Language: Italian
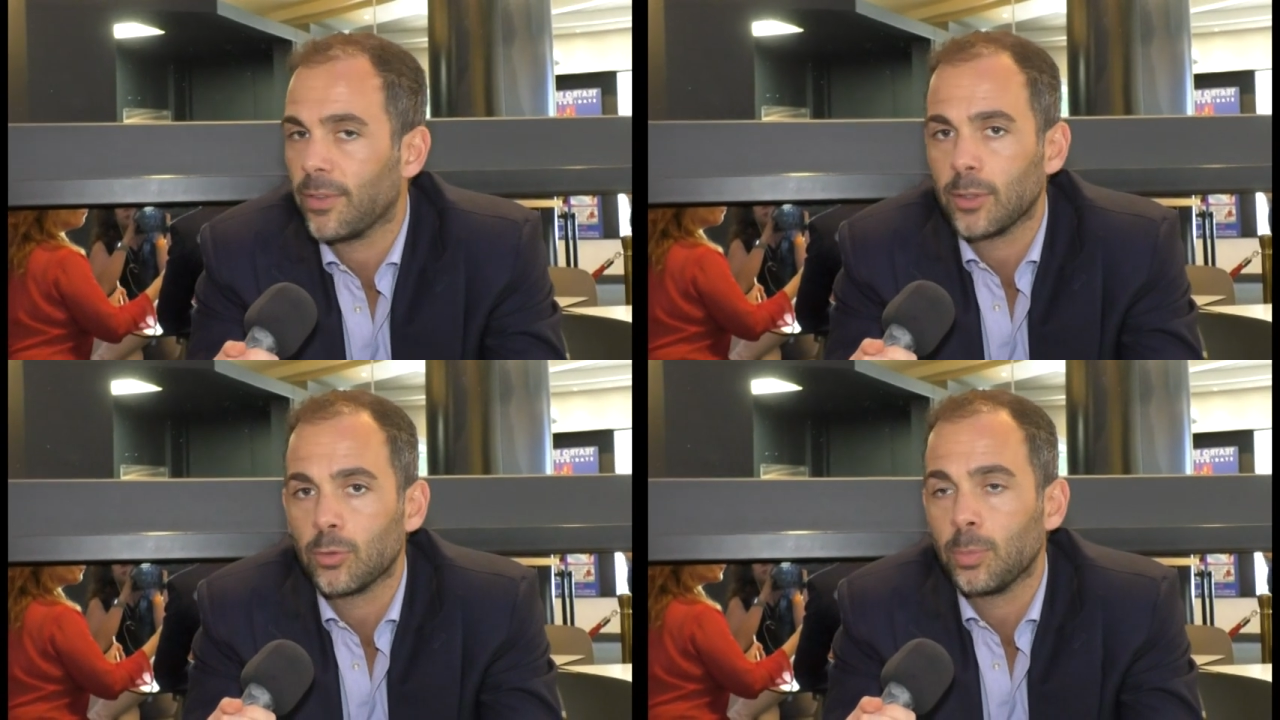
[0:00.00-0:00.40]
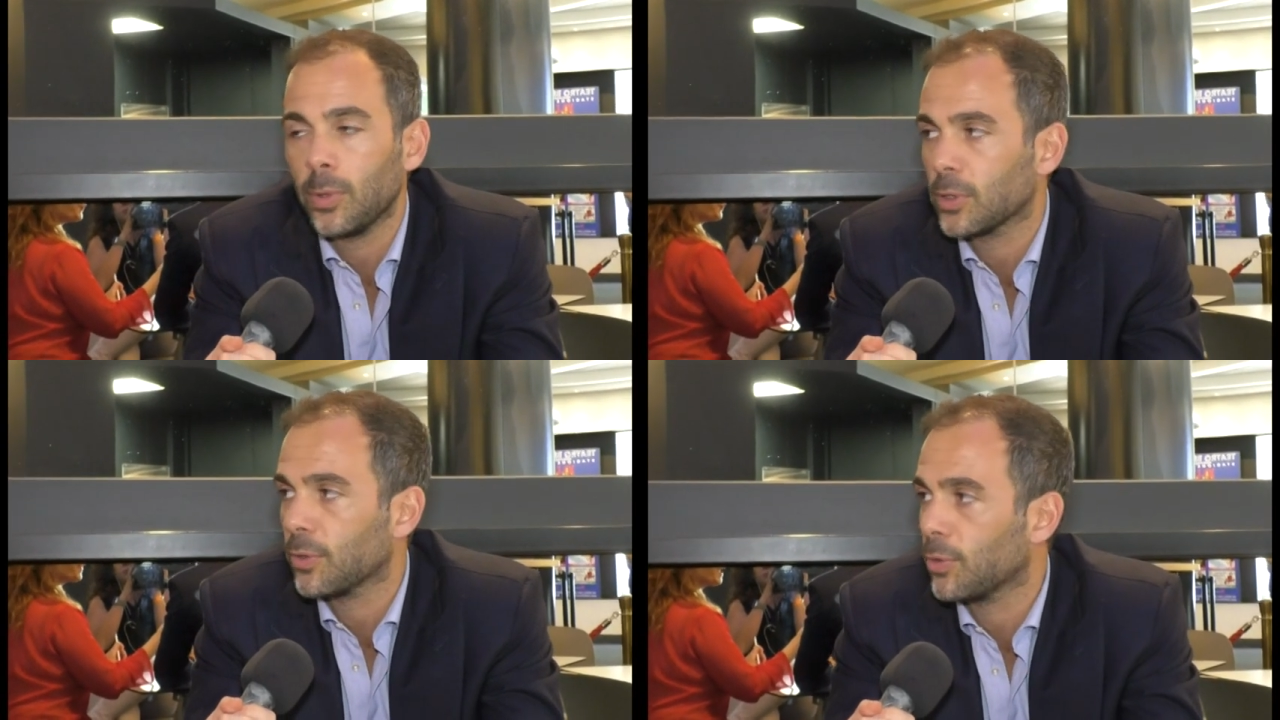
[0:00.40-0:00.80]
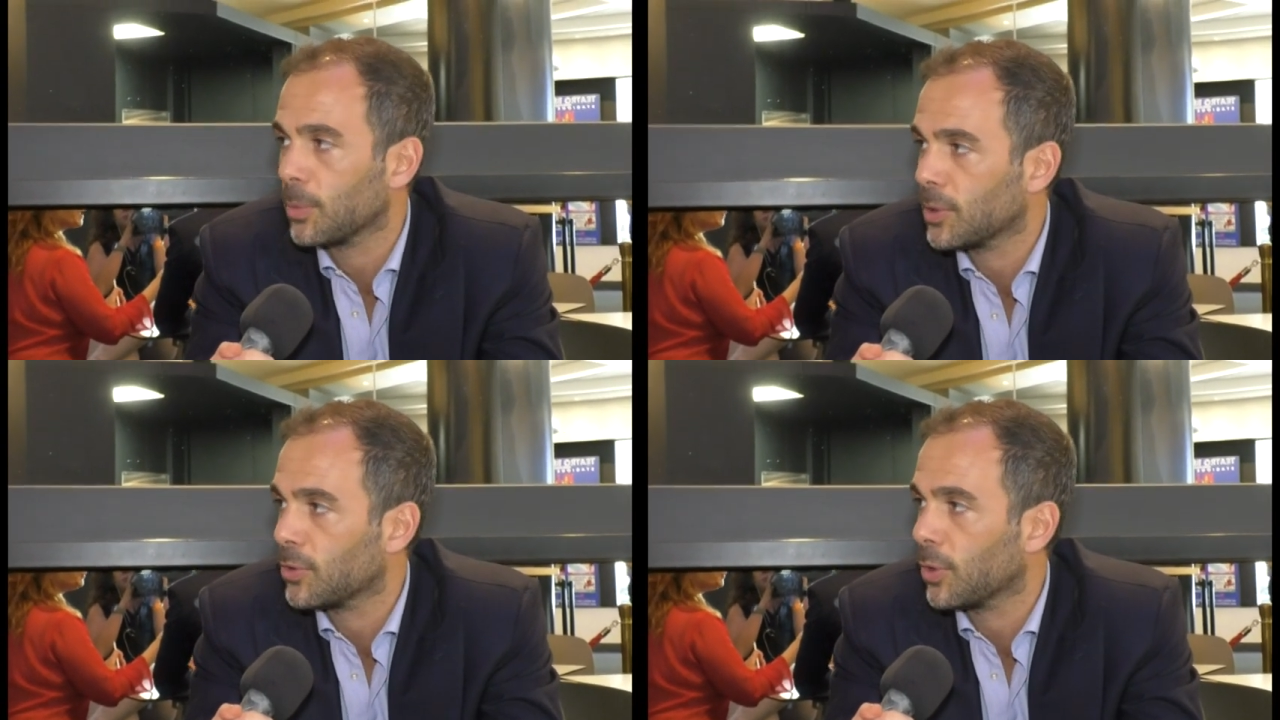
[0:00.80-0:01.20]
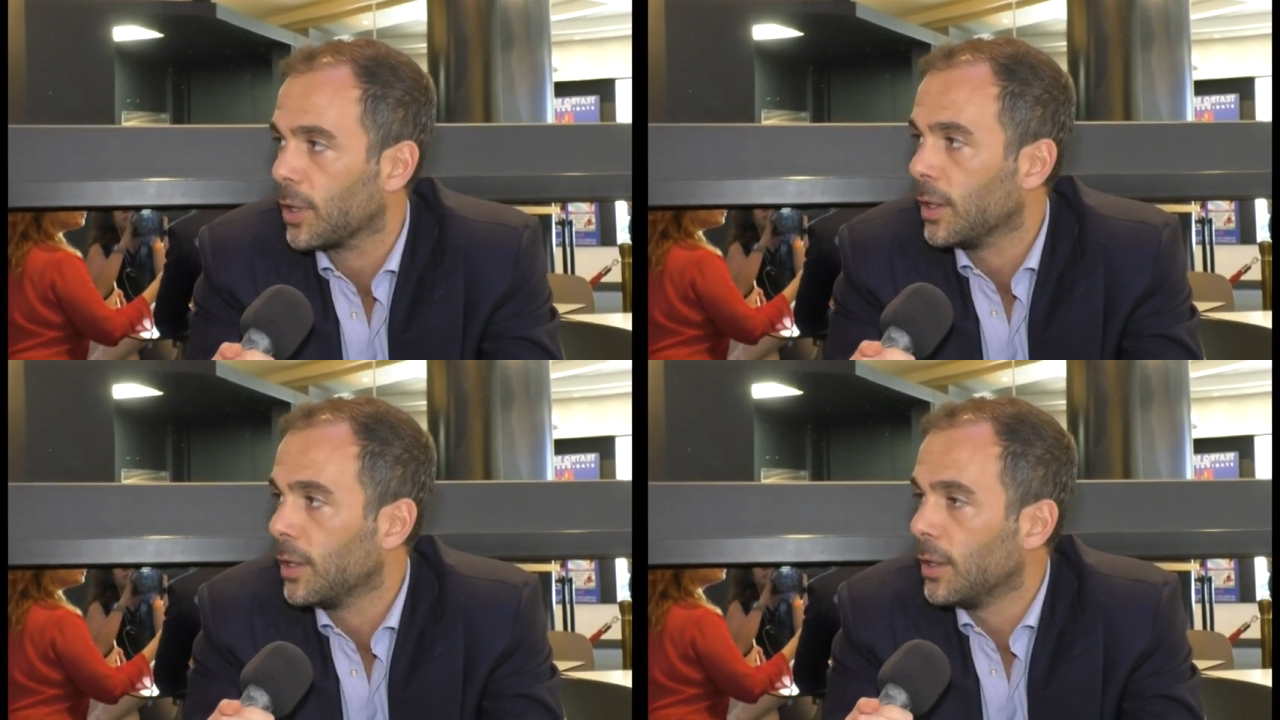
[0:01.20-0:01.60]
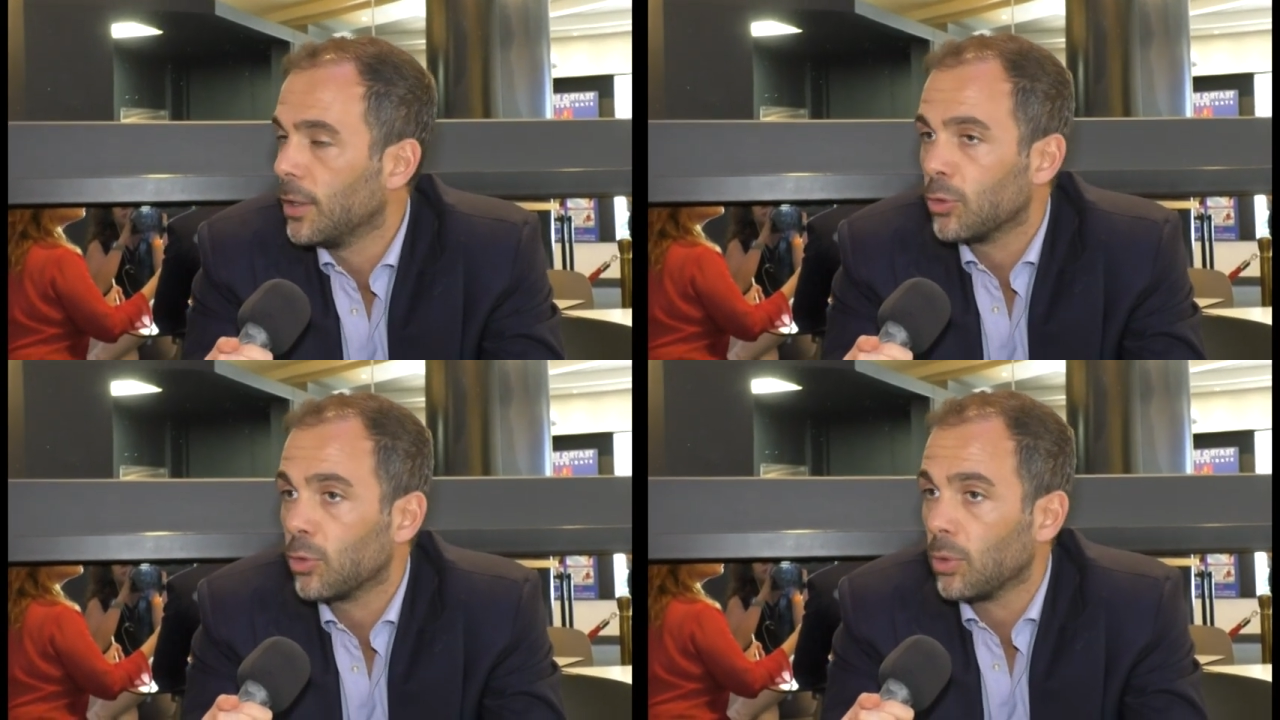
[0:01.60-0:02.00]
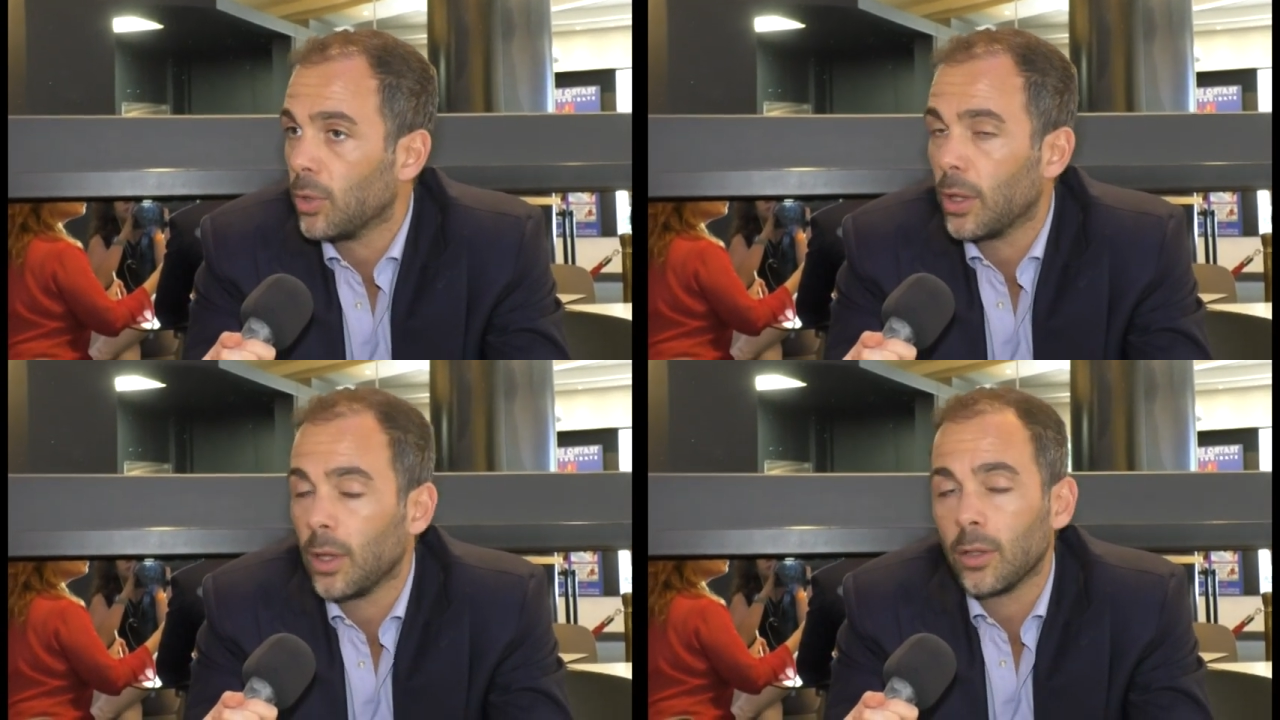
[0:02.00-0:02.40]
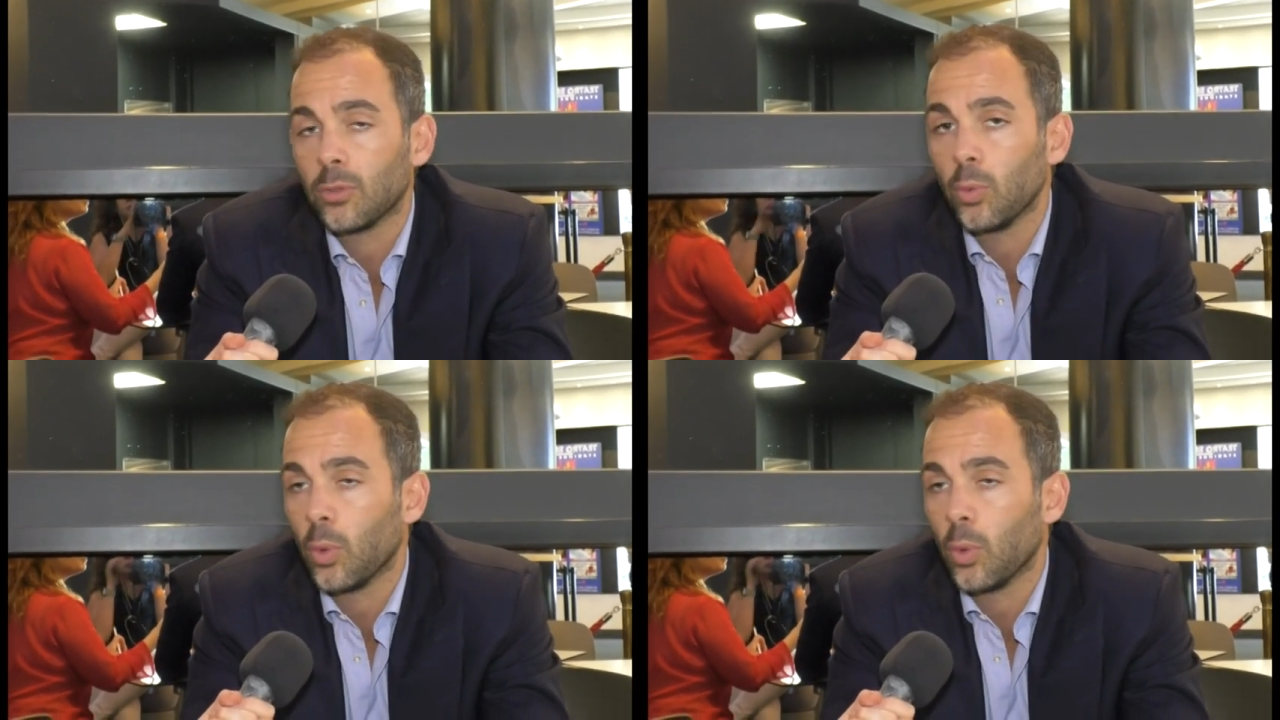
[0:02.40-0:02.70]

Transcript: fare supporto e formazione sul, eh, sul